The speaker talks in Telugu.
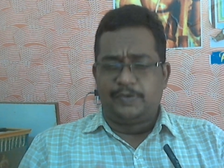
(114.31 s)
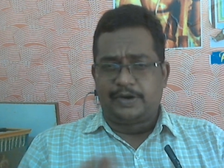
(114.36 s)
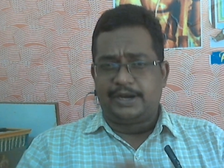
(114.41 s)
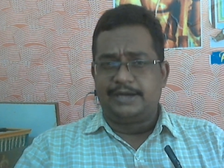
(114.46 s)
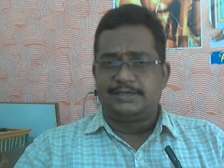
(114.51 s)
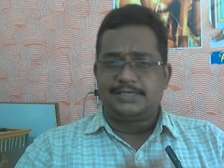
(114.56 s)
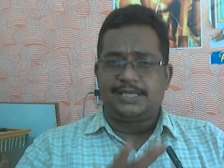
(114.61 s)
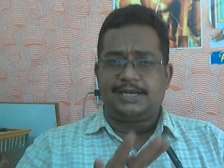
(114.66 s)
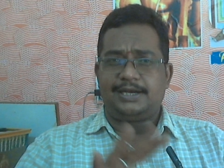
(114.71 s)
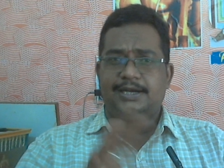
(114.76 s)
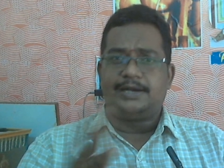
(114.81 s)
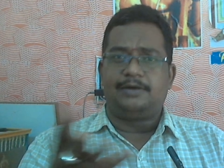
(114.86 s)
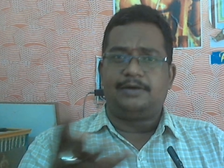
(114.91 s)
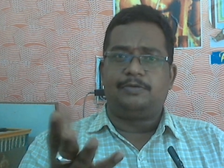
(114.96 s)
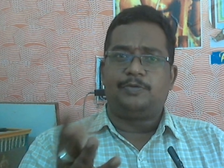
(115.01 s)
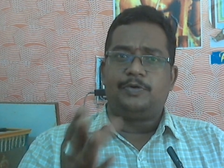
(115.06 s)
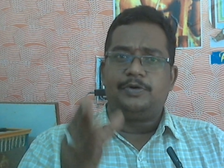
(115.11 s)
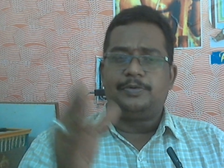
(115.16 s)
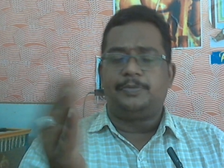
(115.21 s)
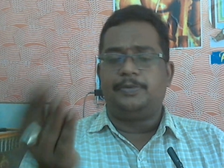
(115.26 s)
రేట్స్
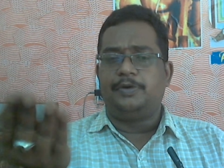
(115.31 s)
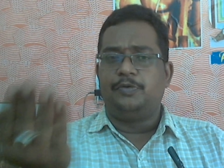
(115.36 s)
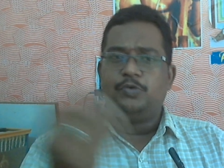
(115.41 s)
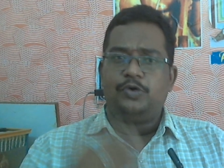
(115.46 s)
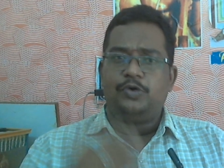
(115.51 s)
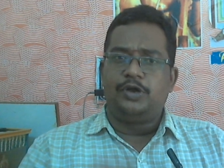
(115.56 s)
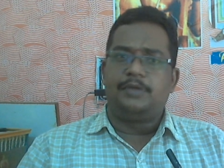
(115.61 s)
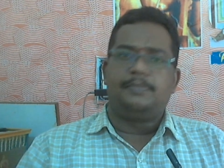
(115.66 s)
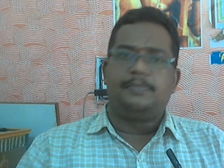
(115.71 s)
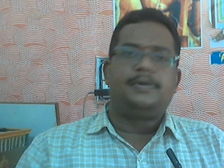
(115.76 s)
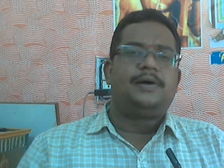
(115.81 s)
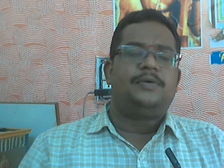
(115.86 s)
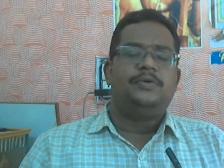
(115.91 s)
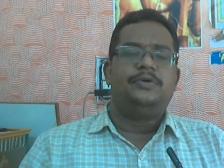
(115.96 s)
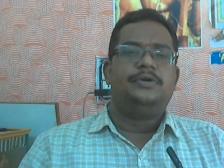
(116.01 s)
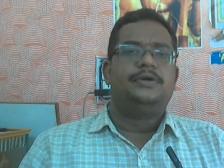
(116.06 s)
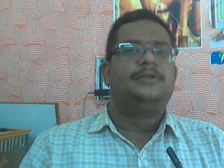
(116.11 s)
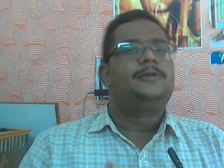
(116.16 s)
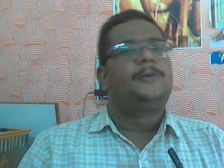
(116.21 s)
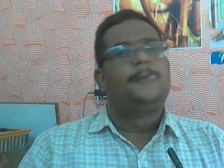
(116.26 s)
అనేటటువంటి మీ ఊళ్ళో మా
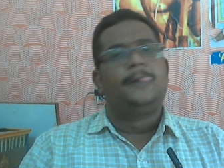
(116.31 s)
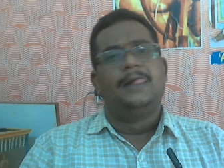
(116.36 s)
ఊళ్ళో